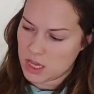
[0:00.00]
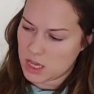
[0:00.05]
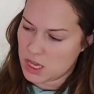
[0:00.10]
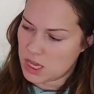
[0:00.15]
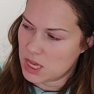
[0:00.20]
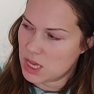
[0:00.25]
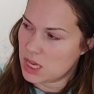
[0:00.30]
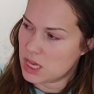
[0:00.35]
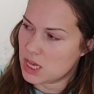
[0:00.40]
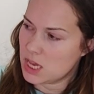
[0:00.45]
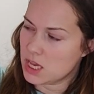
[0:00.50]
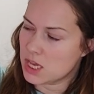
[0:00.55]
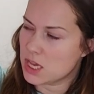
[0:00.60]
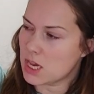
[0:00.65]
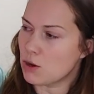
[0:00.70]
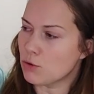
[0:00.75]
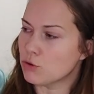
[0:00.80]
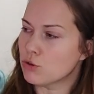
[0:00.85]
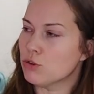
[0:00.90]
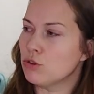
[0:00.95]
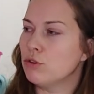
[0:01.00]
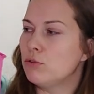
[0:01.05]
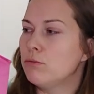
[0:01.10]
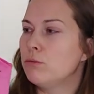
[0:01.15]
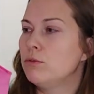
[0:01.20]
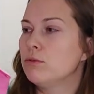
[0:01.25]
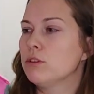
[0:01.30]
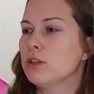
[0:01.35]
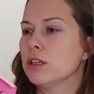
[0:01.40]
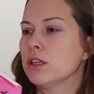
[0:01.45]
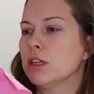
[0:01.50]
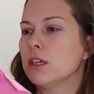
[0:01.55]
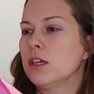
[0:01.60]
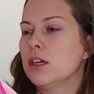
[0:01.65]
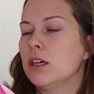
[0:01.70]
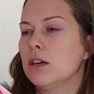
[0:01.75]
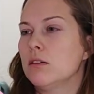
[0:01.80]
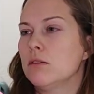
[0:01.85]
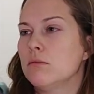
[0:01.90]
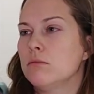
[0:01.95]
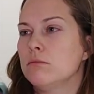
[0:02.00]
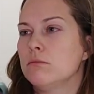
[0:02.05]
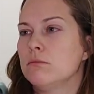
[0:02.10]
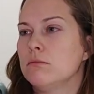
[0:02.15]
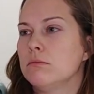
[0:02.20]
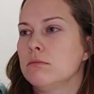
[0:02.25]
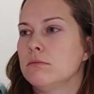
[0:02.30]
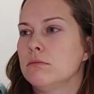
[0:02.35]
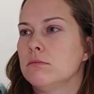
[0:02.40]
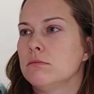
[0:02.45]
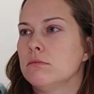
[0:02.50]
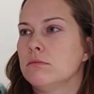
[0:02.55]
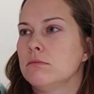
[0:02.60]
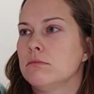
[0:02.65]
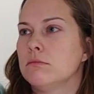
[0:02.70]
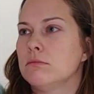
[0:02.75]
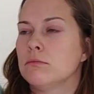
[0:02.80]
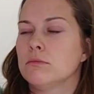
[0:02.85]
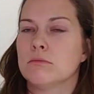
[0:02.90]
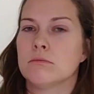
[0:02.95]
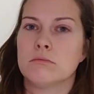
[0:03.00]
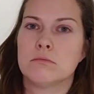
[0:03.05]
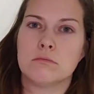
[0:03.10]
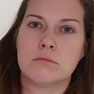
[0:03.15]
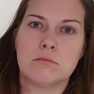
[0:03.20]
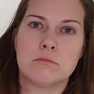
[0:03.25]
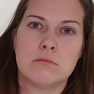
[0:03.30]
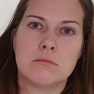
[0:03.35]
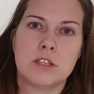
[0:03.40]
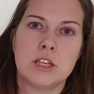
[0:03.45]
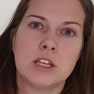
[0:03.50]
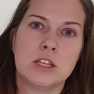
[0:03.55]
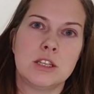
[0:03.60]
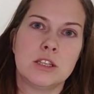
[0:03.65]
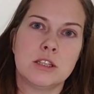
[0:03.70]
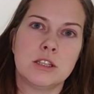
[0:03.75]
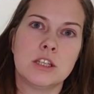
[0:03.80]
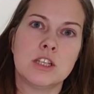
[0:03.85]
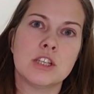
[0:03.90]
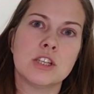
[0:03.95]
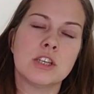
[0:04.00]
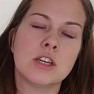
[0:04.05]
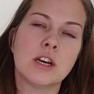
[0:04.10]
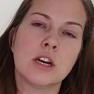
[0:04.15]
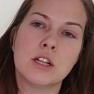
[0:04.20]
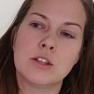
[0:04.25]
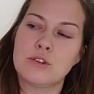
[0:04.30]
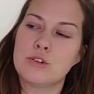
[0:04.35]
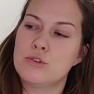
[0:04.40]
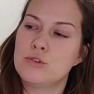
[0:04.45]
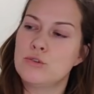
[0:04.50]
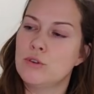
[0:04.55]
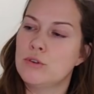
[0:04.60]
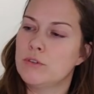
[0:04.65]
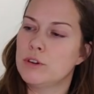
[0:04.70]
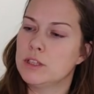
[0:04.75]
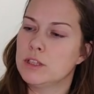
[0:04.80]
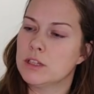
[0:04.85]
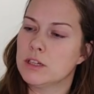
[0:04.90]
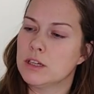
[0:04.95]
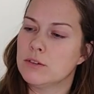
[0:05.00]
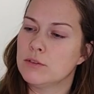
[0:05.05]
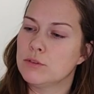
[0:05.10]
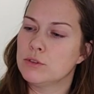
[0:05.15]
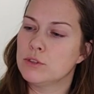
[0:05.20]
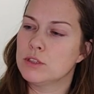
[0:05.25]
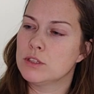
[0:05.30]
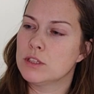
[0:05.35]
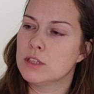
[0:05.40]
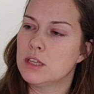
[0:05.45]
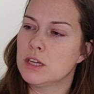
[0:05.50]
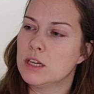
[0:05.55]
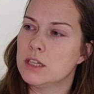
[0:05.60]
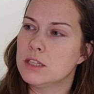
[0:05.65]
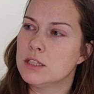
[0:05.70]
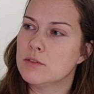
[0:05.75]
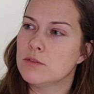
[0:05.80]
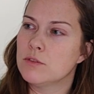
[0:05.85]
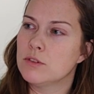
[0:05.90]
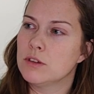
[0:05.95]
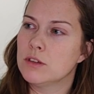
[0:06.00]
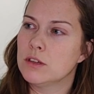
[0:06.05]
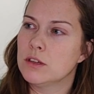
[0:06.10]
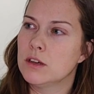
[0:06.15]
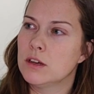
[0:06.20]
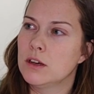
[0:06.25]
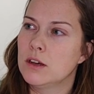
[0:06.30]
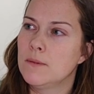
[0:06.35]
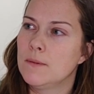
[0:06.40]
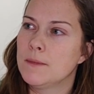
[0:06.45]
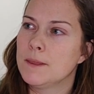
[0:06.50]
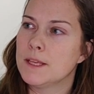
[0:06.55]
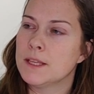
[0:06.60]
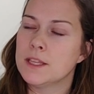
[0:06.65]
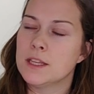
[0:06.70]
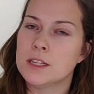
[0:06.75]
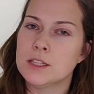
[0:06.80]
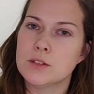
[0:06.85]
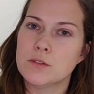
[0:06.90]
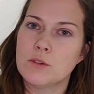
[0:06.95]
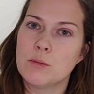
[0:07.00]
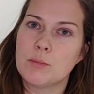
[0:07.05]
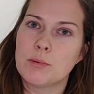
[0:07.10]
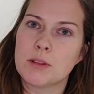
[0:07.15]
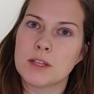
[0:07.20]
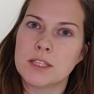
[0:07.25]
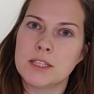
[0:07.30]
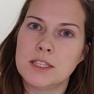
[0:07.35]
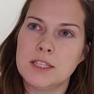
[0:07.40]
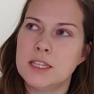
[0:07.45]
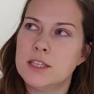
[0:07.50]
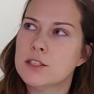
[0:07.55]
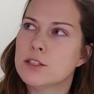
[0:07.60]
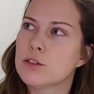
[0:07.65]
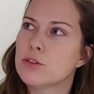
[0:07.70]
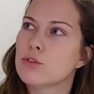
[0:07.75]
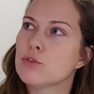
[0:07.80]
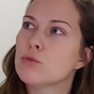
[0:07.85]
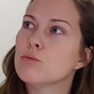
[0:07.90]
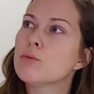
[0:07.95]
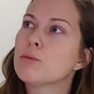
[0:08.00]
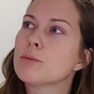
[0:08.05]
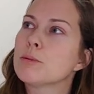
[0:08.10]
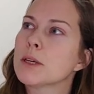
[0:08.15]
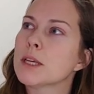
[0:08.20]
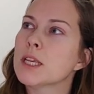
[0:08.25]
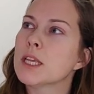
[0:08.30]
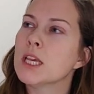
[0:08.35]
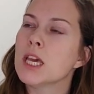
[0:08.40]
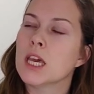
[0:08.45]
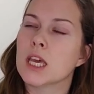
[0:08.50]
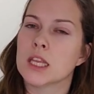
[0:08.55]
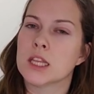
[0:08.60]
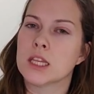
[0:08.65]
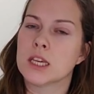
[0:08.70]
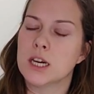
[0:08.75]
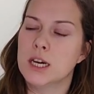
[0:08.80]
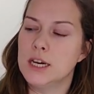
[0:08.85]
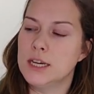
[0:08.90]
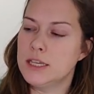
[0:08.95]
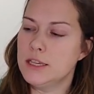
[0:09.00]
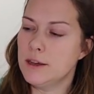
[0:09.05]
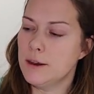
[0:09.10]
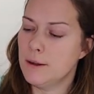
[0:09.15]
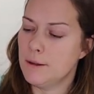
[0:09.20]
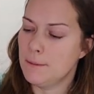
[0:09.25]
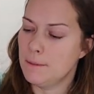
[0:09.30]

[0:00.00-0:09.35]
И я очень люблю такие, да, это даже не холщовые, это как вот из одноразовой, одноразовые полотенца, чуть поплотнее ткань.